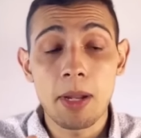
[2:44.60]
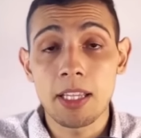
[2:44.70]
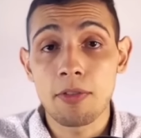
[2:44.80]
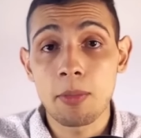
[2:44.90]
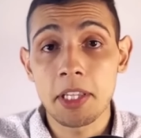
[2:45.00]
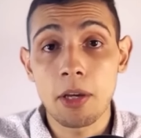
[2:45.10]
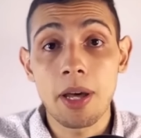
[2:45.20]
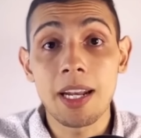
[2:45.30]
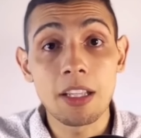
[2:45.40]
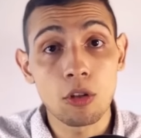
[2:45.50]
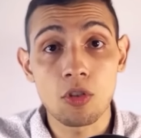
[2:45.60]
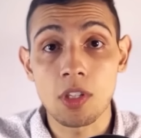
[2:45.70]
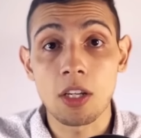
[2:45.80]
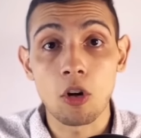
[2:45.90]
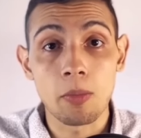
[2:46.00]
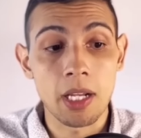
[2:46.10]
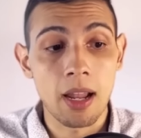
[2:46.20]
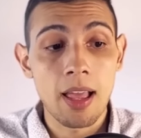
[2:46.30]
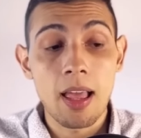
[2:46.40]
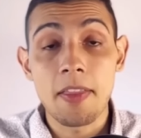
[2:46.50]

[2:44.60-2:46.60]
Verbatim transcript: plataforma te va a dar estos 5 mil.